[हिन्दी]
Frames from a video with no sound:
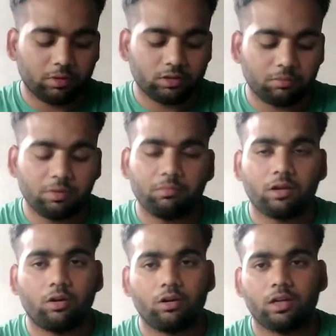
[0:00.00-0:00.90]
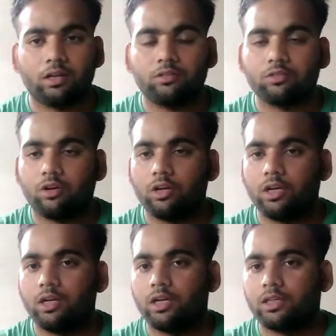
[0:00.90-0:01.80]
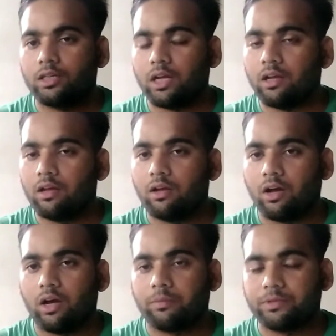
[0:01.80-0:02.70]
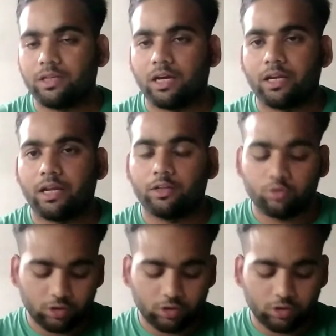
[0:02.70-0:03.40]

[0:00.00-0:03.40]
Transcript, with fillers: पर जब भी मैं कॉल कर रहा हूँ तो कॉल इंडेक्ट का ऑप्शन आ रहा है